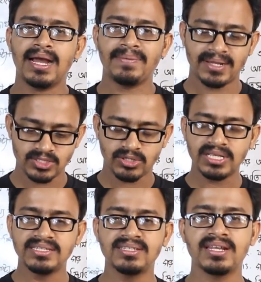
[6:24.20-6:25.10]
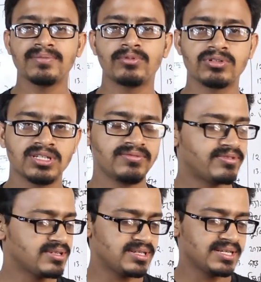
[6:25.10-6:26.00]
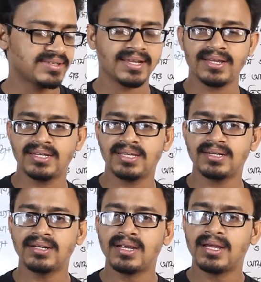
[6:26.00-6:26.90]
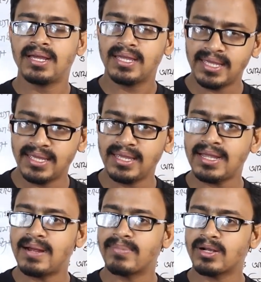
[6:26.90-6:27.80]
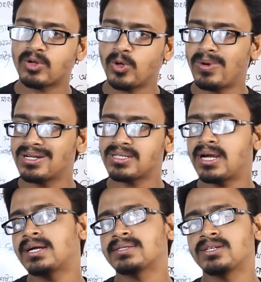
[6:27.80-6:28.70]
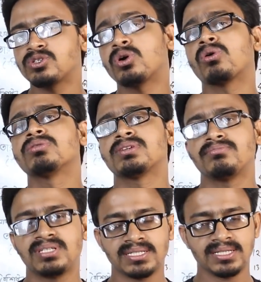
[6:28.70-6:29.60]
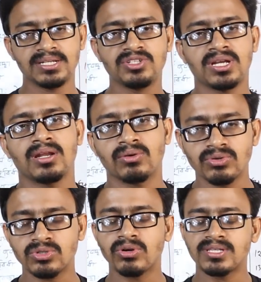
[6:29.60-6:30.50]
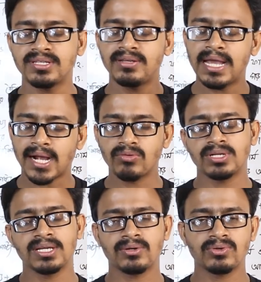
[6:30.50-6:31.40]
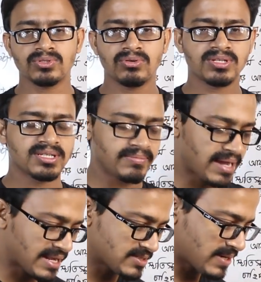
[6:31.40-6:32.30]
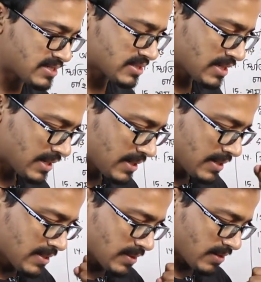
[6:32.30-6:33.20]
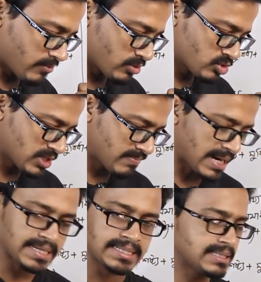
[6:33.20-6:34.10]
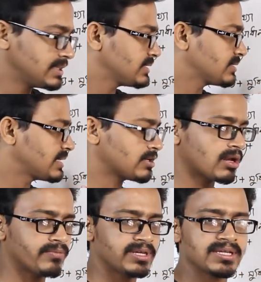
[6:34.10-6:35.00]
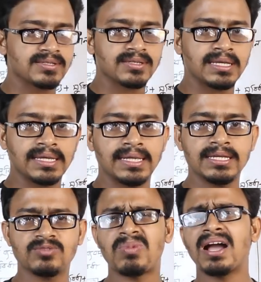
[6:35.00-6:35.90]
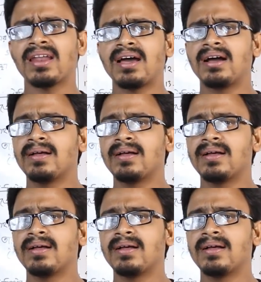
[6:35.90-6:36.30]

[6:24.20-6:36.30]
আমরা যখন ইঞ্জিনিয়ারিং পড়ছি ফার্স্ট ইয়ার সেকেন্ড ইয়ার এ আমরা কমার্স আর্টসের সকল সাবজেক্টের ইনশাল্লাহ কোর্স করেছি অ্যাকাউন্টিংয়ের কোর্স করেছি ম্যানেজমেন্ট তারপর হচ্ছে মার্কেটিং ইকোনমিক্স ইংলিশ বাংলা